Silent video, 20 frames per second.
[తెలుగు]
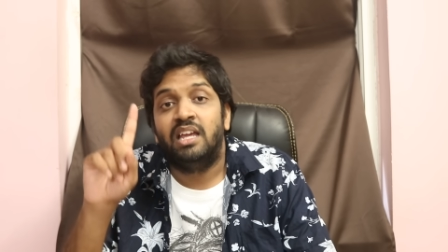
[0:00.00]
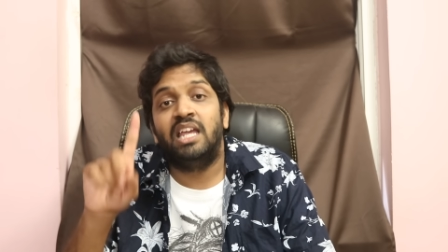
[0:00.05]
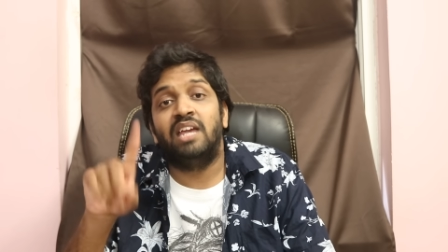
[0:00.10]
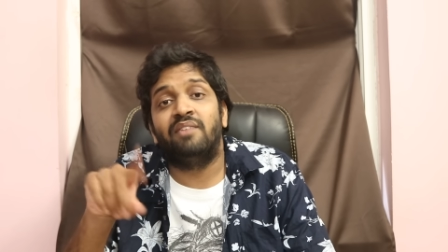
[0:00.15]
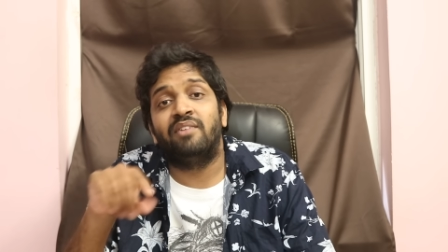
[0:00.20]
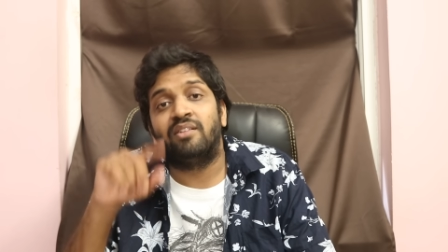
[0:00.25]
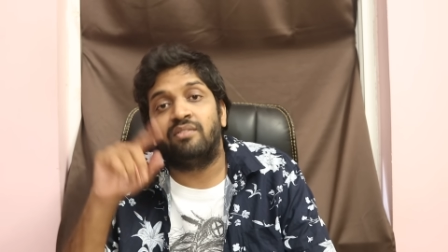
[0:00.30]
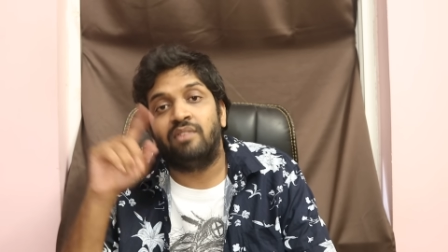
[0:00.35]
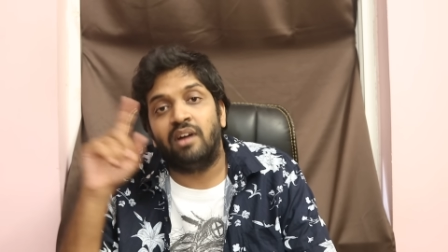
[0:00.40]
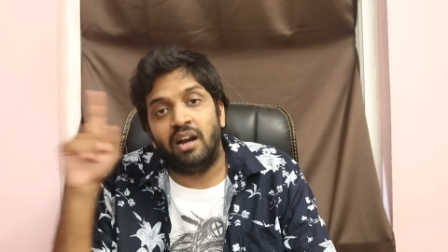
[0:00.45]

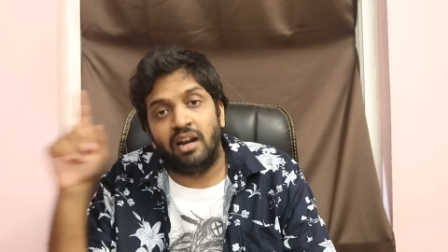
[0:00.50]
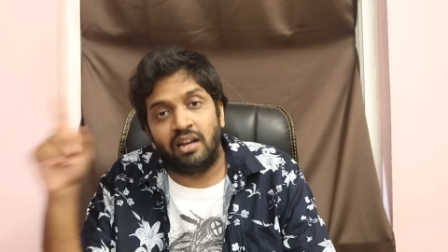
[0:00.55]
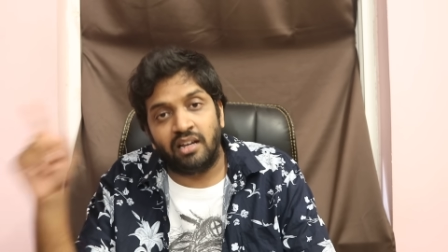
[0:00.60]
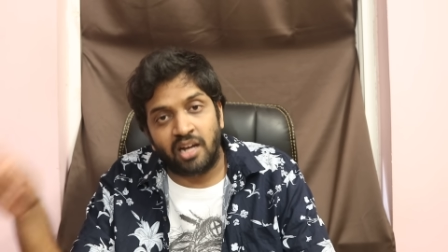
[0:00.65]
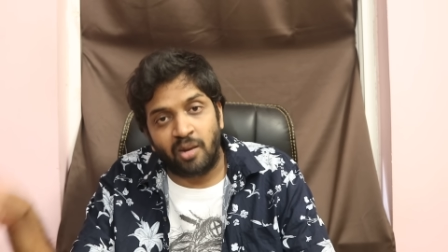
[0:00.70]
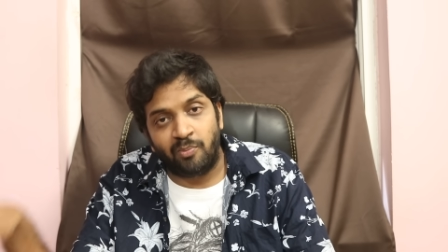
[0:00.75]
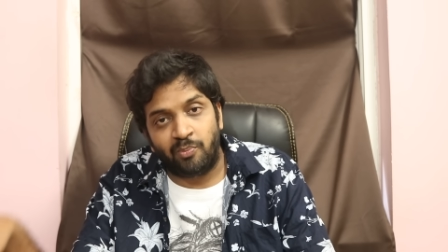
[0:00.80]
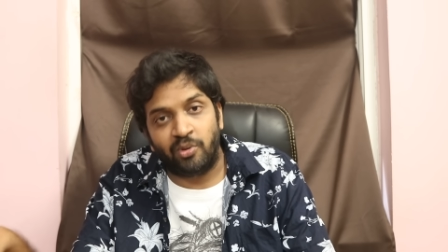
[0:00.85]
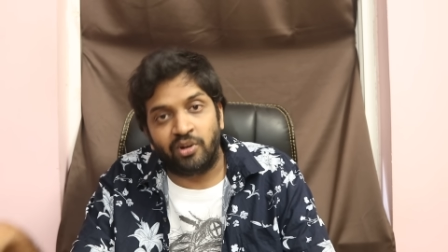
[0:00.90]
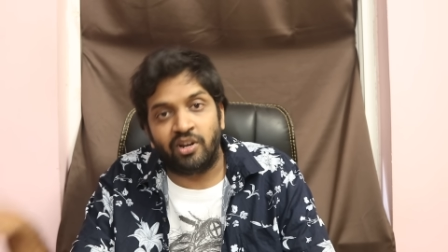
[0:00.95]
ఈవెన్ వరల్డ్
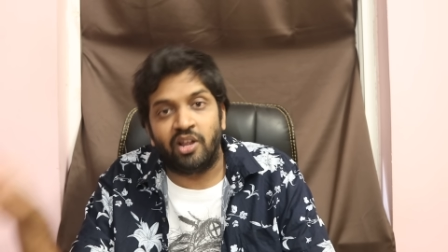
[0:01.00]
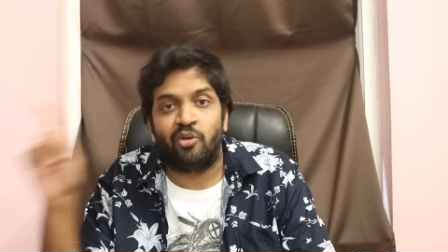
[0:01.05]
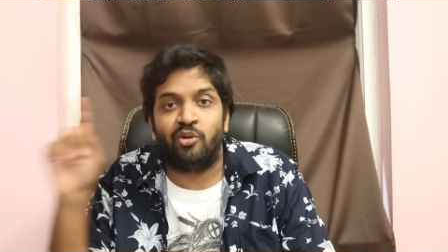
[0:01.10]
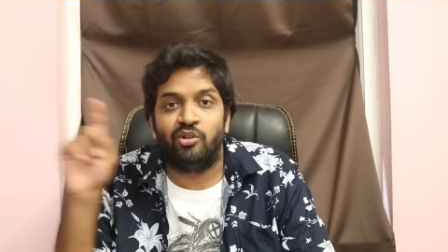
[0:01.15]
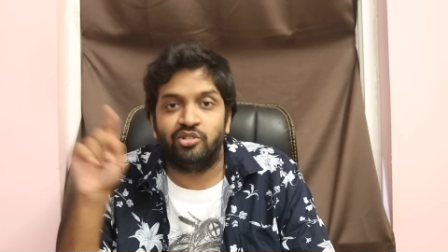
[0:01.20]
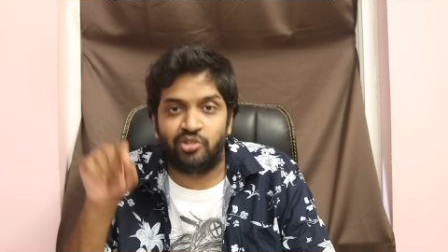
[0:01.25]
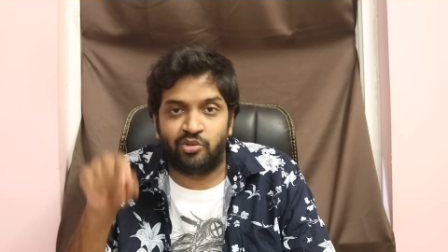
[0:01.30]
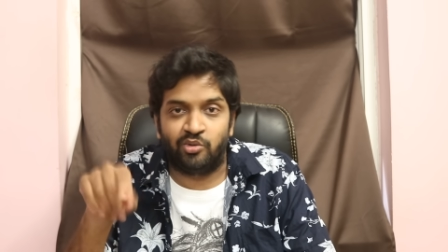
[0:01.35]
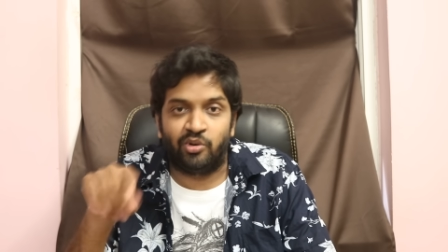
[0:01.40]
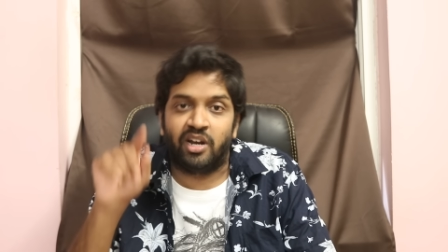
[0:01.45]
కప్ ఉన్న
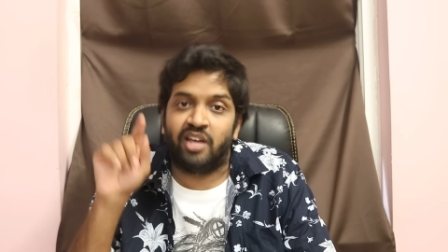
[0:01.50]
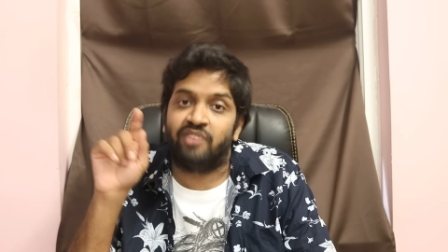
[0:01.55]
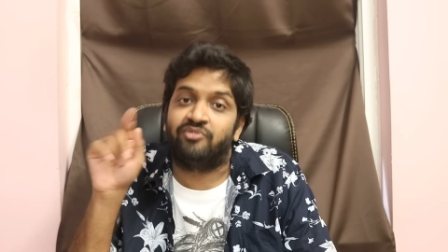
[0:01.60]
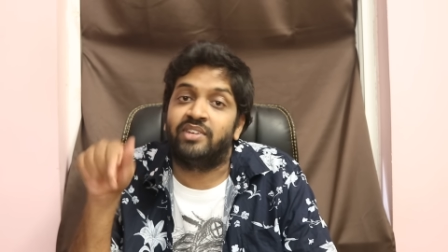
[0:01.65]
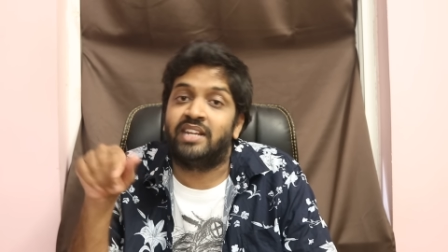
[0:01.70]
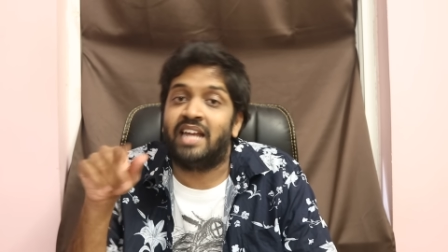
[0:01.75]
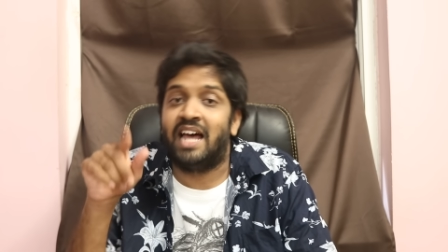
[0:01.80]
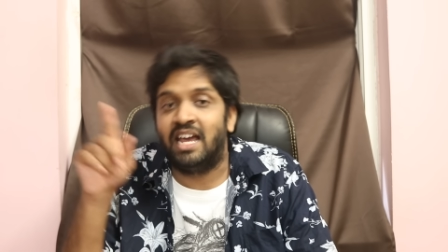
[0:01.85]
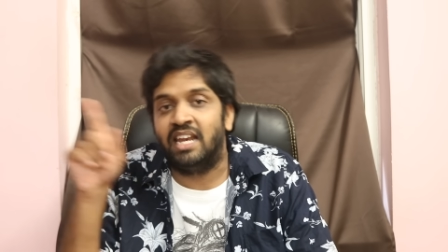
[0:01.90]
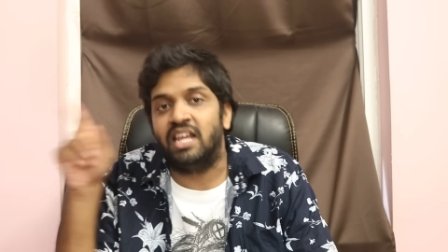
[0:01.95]
రోజు కూడా
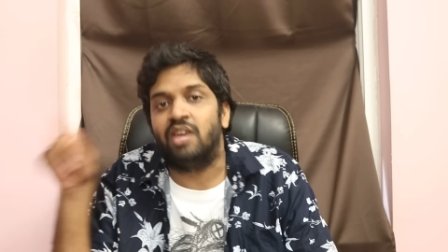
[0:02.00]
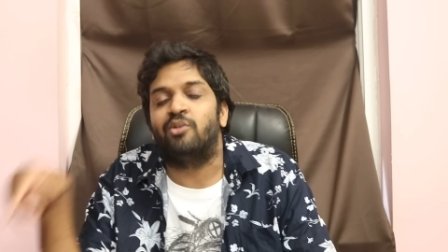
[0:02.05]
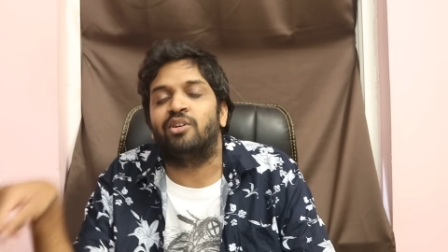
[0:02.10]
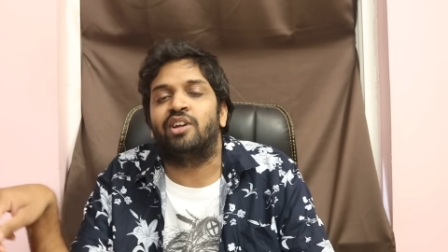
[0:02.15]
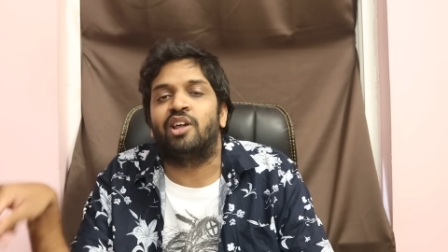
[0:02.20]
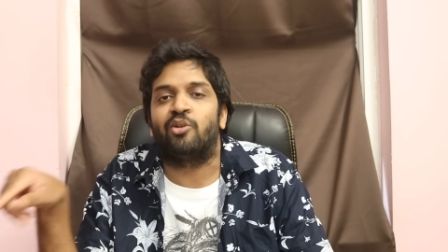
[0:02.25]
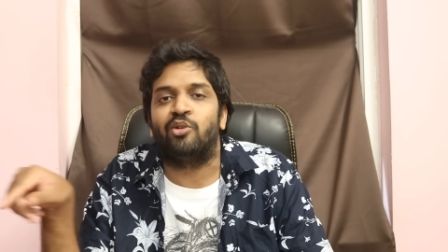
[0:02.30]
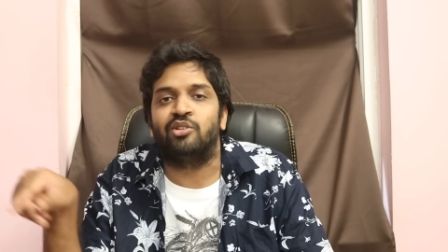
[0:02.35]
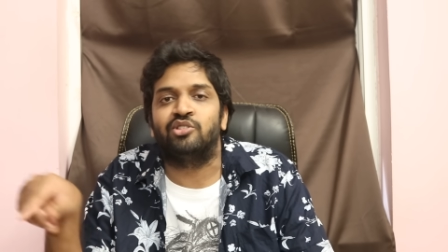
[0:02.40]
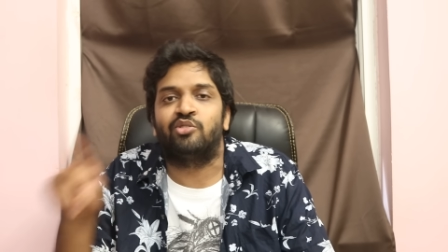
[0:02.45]
ఫినాలే
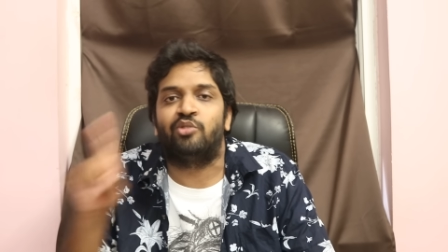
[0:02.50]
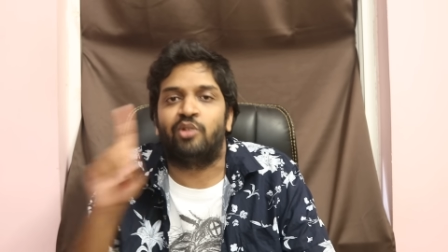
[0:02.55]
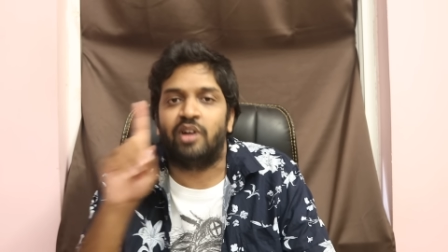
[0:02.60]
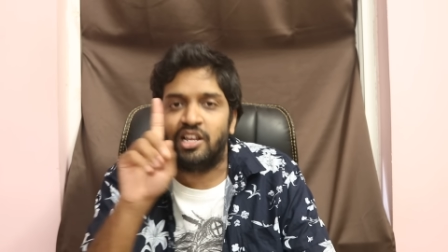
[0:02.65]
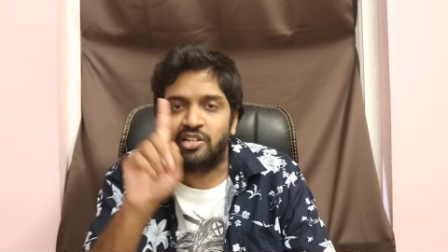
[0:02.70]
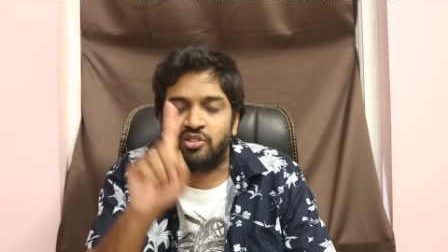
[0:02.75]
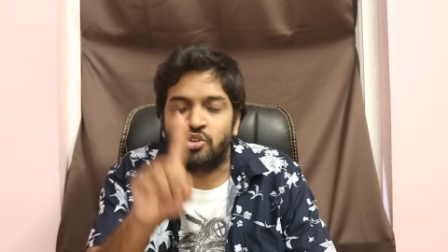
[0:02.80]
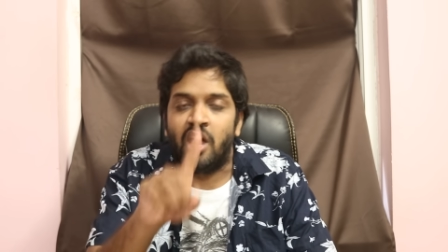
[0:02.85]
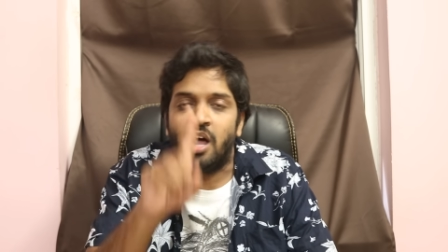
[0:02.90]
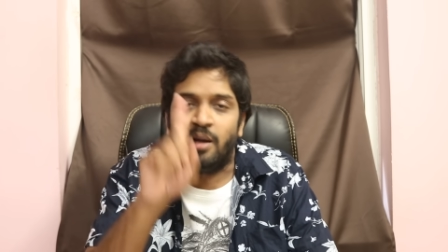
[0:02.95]
ఉన్న రోజు
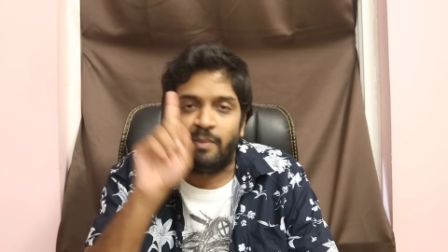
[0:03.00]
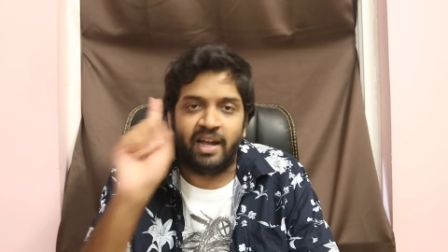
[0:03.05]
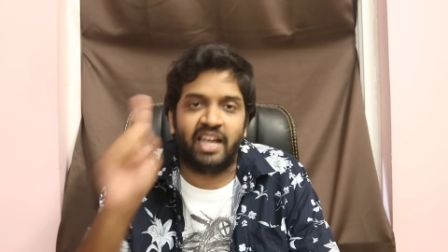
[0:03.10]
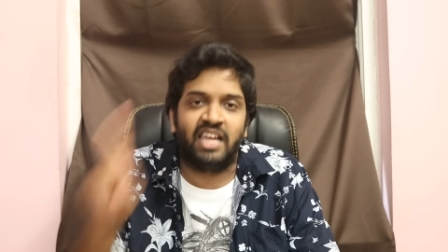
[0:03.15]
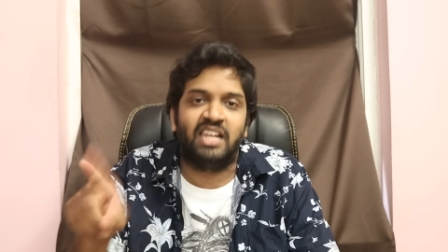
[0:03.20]
కూడా శోభా